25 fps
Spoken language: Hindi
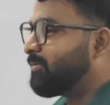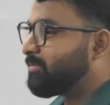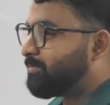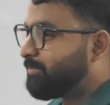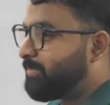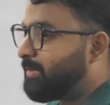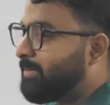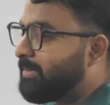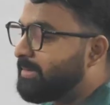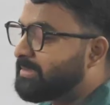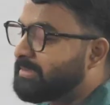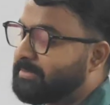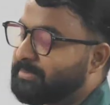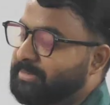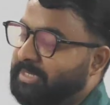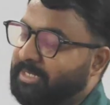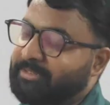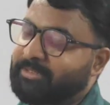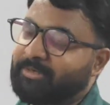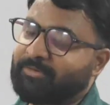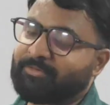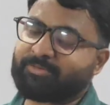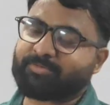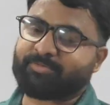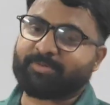फिर मैं
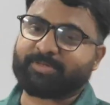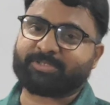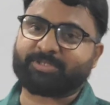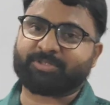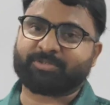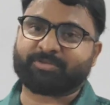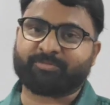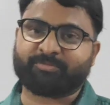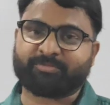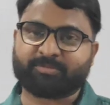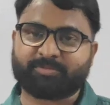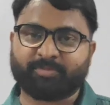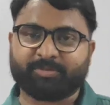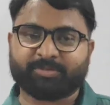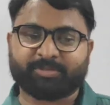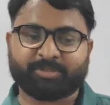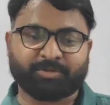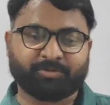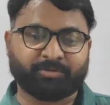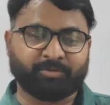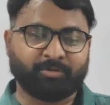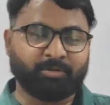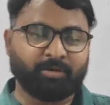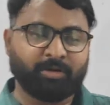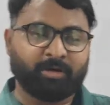समझाता हूँ उस बच्चे को उस बच्चे
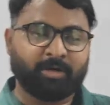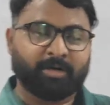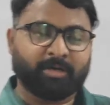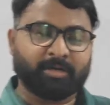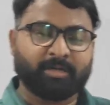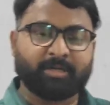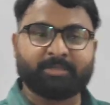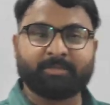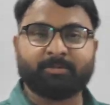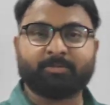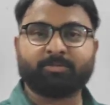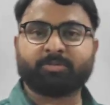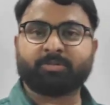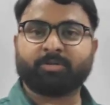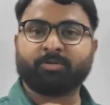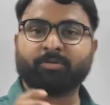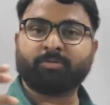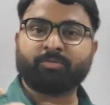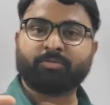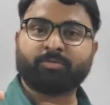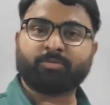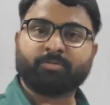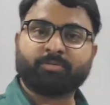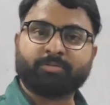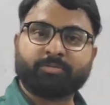को कि जब
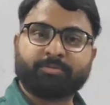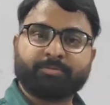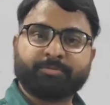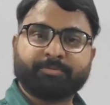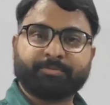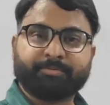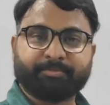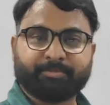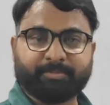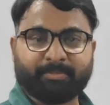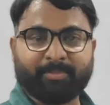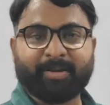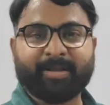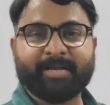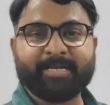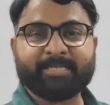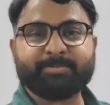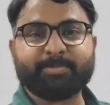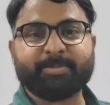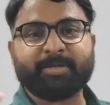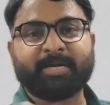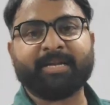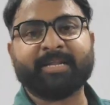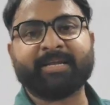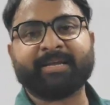उसको महेश
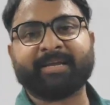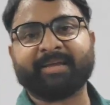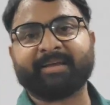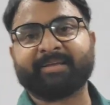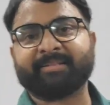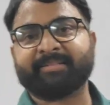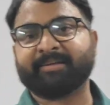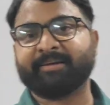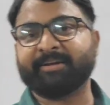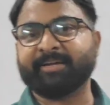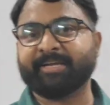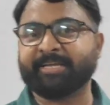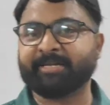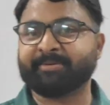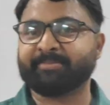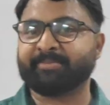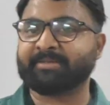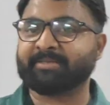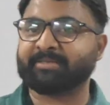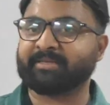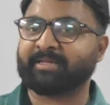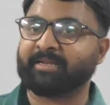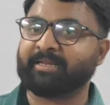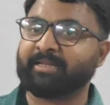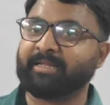पढ़ाने गया था एक
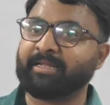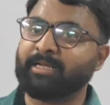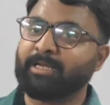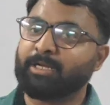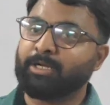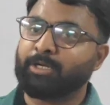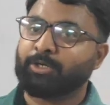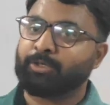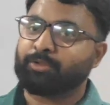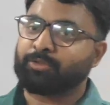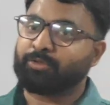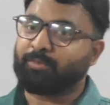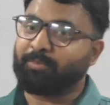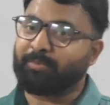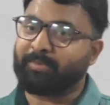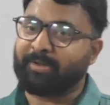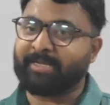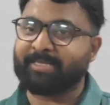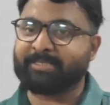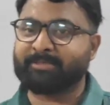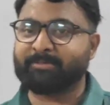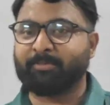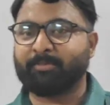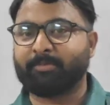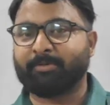मंथ के लिए तो
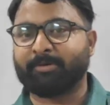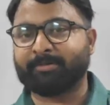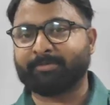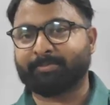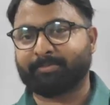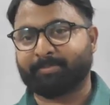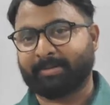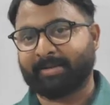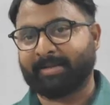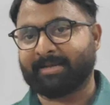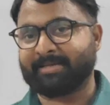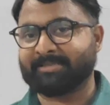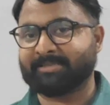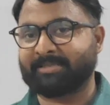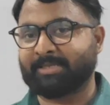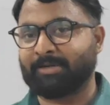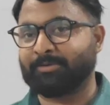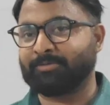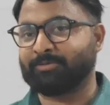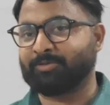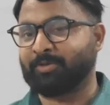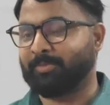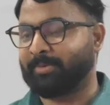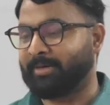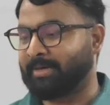महेश भी बहुत प्रयास किया
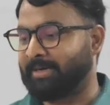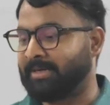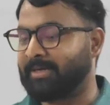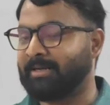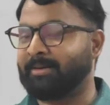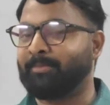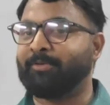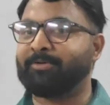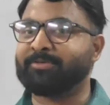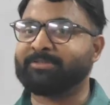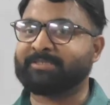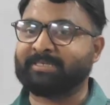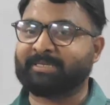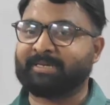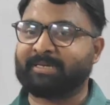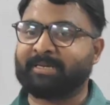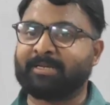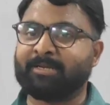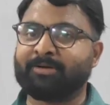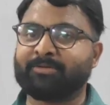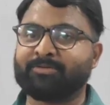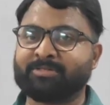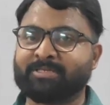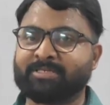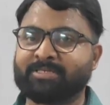उसको पढ़ाने का बहुत सिखाने
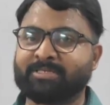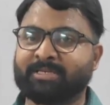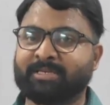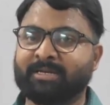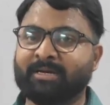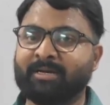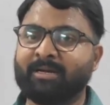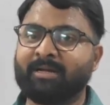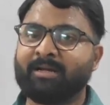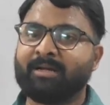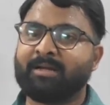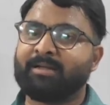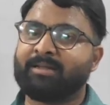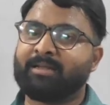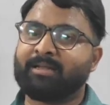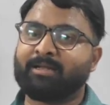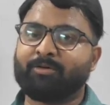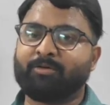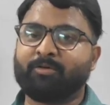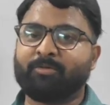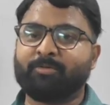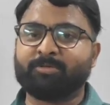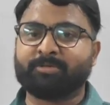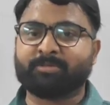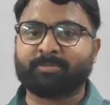की कोशिश किया लेकिन
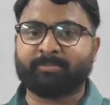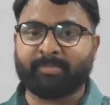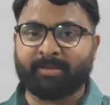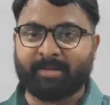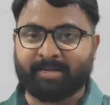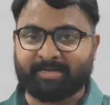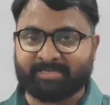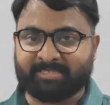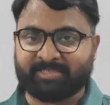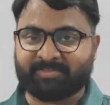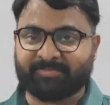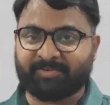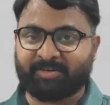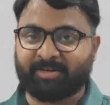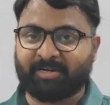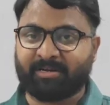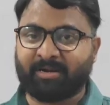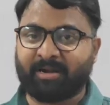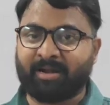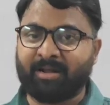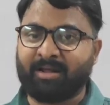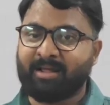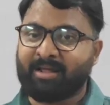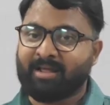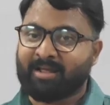वो भी उसमें असफल
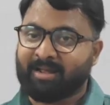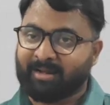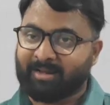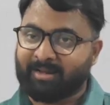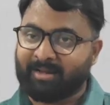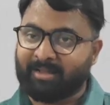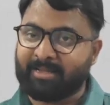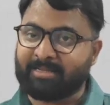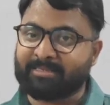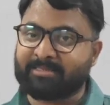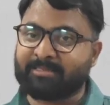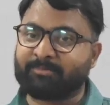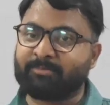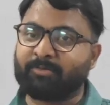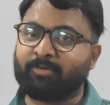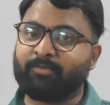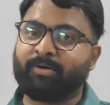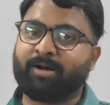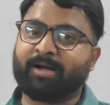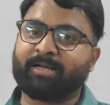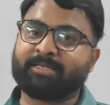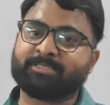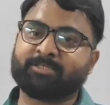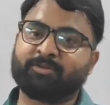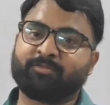रहा लेकिन जब वो
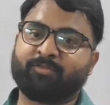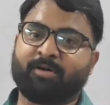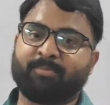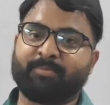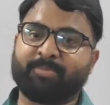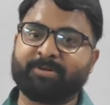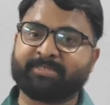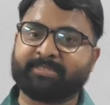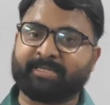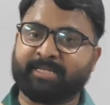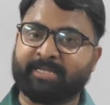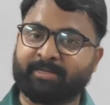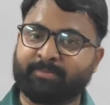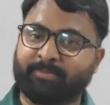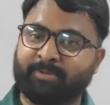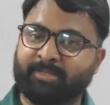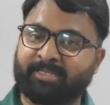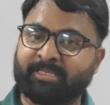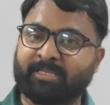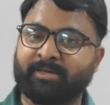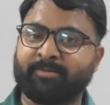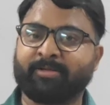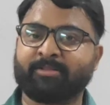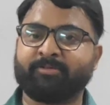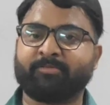वहाँ से वापस एक मंथ
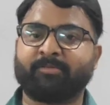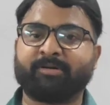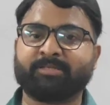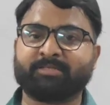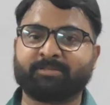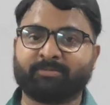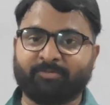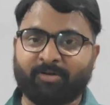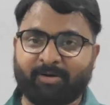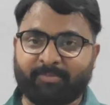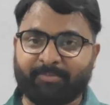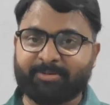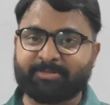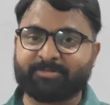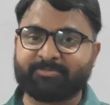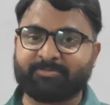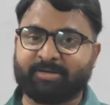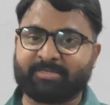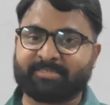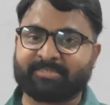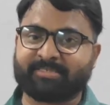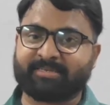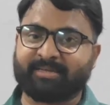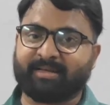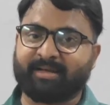के बाद जब वापस
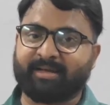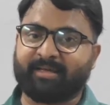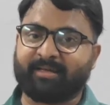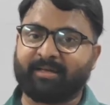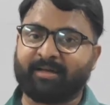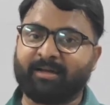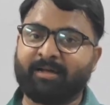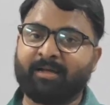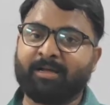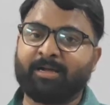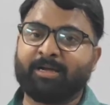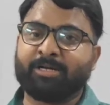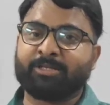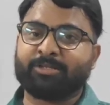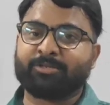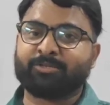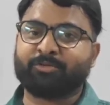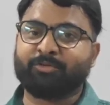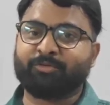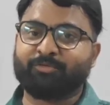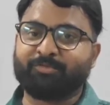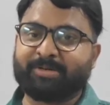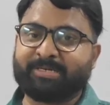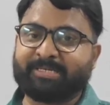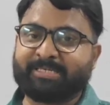वहाँ से आया
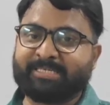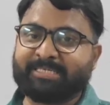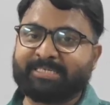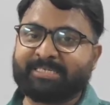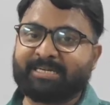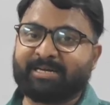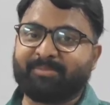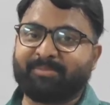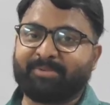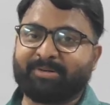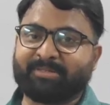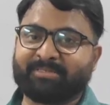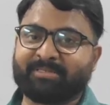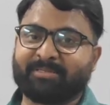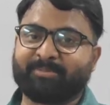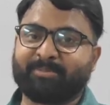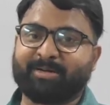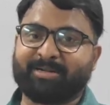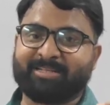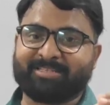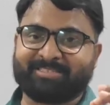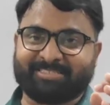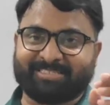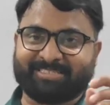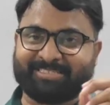तो मिट्टी का बर्तन
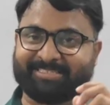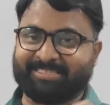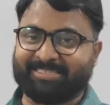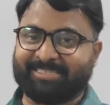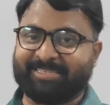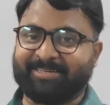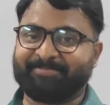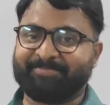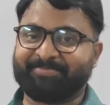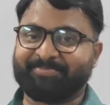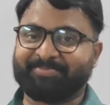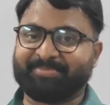बनाना सीख गया